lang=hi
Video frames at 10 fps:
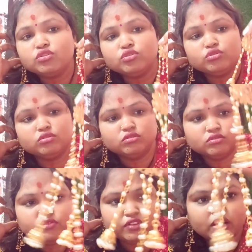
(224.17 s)
तो
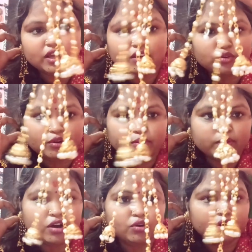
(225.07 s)
फ़िलहाल कोई भी
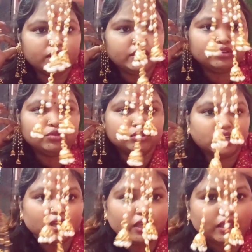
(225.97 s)
आउटडेटेड होता
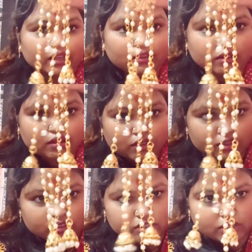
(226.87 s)
नहीं है
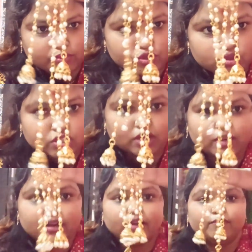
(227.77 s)
जब जो चल
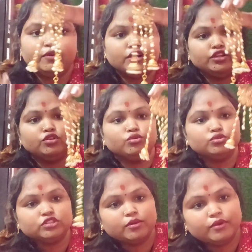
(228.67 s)
रहा है आप ख़रीद लो
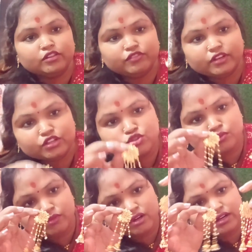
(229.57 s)
उसके बाद फिर ये
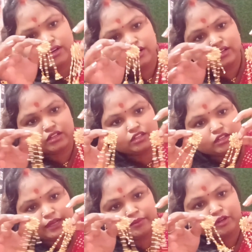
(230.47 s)
झुमका लटकन
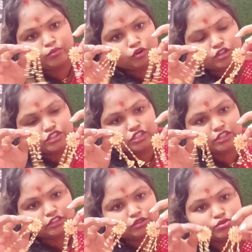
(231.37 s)
टाइप का बहुत चल
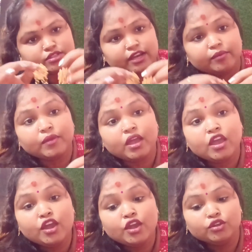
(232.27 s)
रहा था उस टाइम
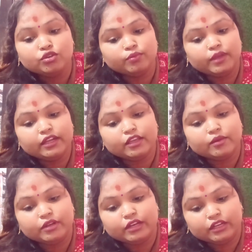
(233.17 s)
तो मैंने ये
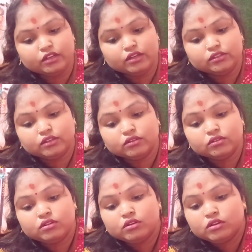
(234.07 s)
भी ले लिया था
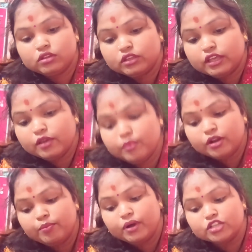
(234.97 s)
ये है मेरा
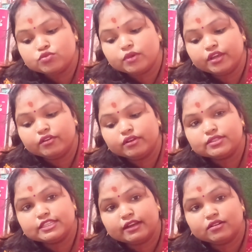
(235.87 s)
पाँचवा इयर
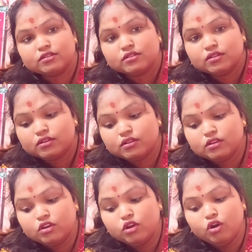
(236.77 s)
सेट
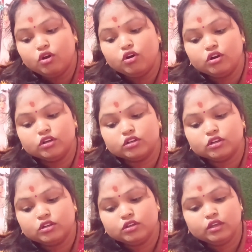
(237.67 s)
और
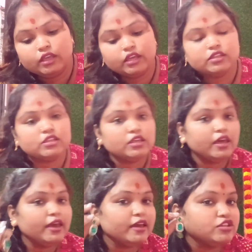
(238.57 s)
एक ये
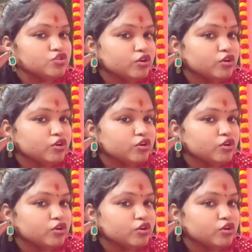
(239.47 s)
है जो